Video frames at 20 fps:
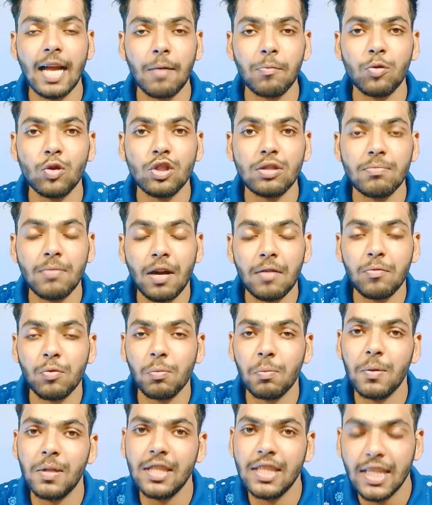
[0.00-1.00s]
आपको स्मार्टफोन
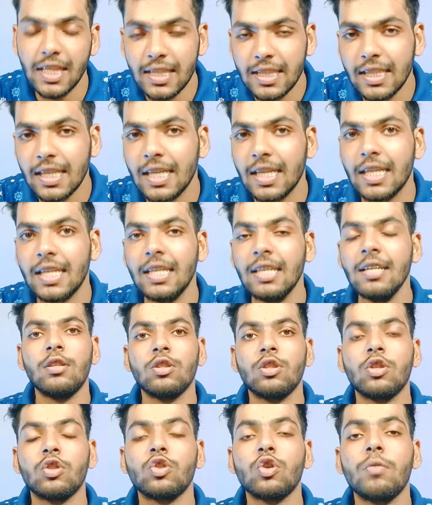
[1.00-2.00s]
में दे दिए गए हैं
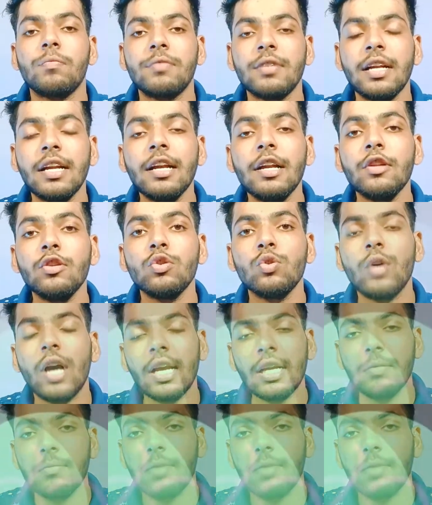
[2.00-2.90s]
तो सॉफ्टवेयर एंड यूआई की